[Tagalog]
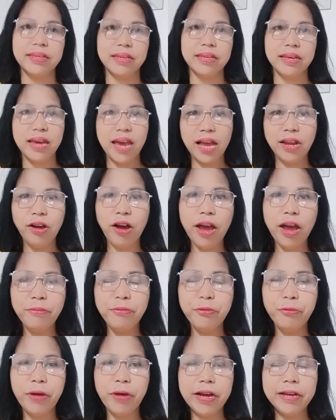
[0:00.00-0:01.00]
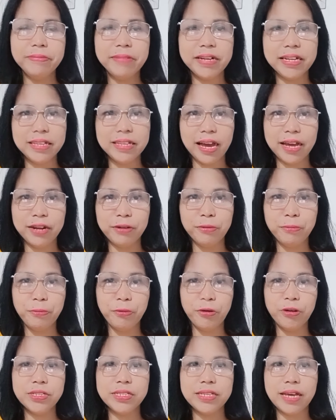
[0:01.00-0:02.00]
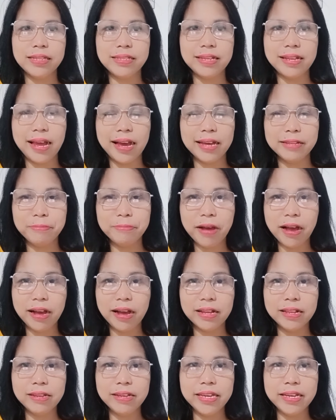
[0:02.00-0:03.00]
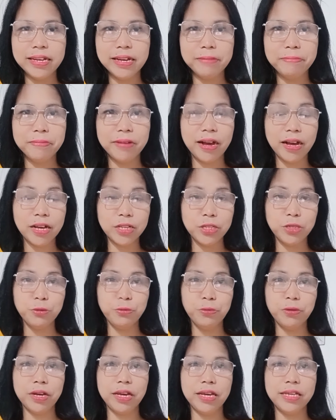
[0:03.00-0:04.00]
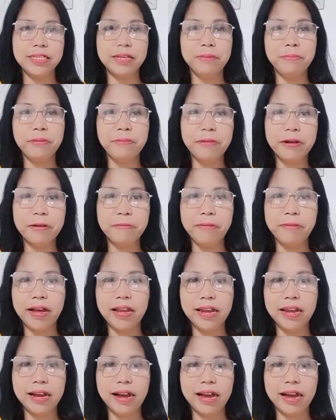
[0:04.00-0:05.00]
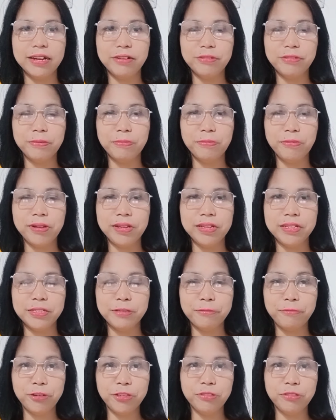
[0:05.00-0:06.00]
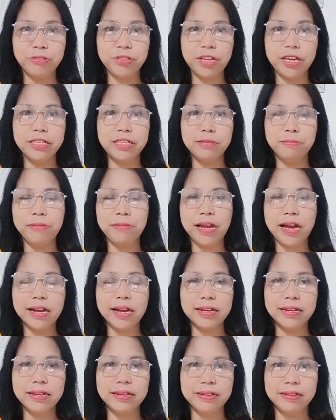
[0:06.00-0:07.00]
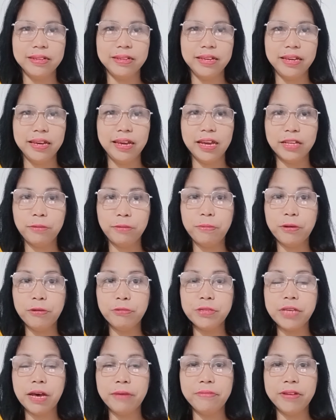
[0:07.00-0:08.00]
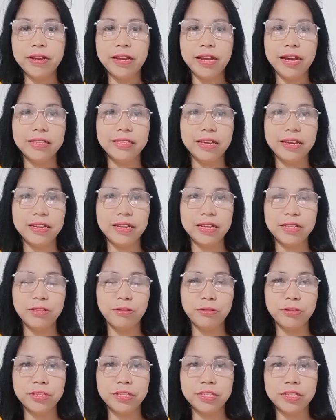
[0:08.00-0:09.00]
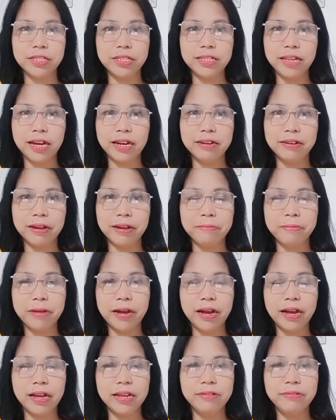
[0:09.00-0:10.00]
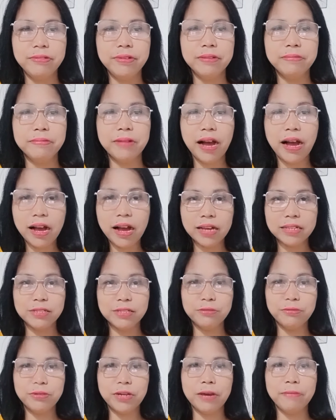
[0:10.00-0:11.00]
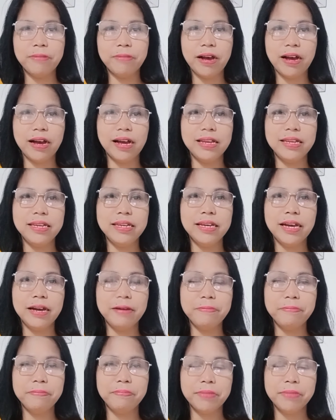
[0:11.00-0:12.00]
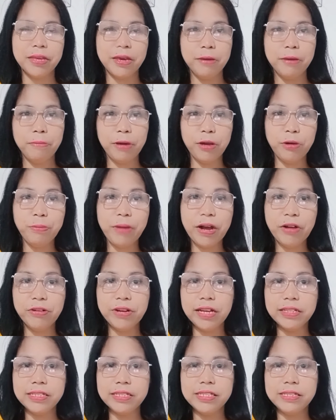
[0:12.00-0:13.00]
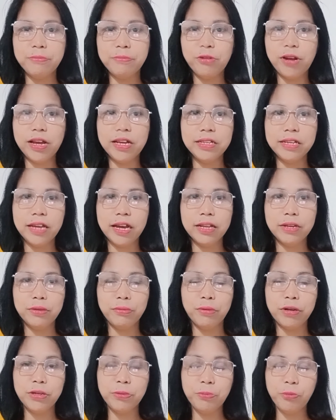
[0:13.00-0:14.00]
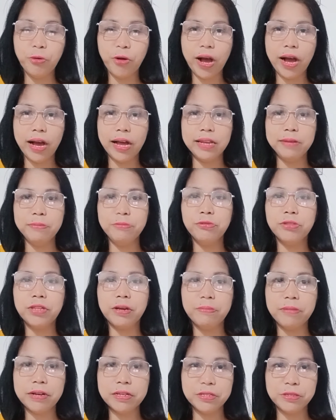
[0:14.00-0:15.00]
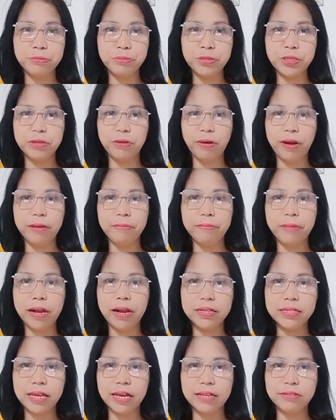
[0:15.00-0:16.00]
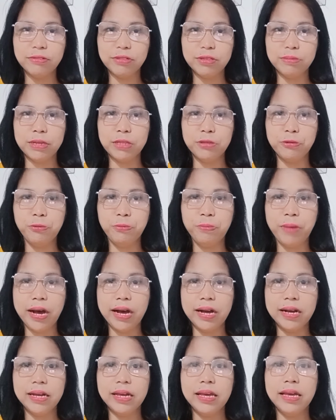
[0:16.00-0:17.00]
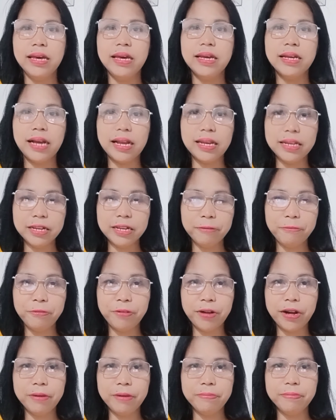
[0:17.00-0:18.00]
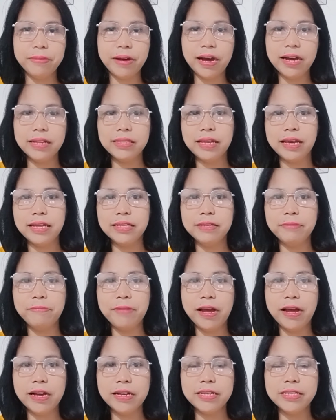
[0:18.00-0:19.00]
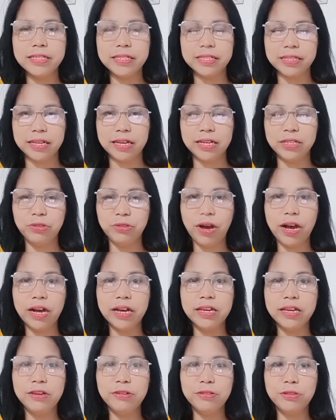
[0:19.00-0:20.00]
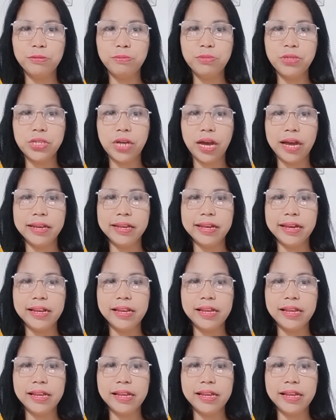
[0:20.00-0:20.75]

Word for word: Hello everyone! Maganda araw po sa ating lahat mga kalingap, mga kasuke, isang mapagpalang araw na muli. So for today's vlog, eto pag-usapan natin, eto si Dara, mga, kalud, mga kasuke, mga kalingap. Pero bago natin simulan yan, huwag niyo pong kakalimutan mag-subscribe, Val Santos Matubang, Kalingap Rob, Ate Edna Vlogs, at yung aking YouTube channel,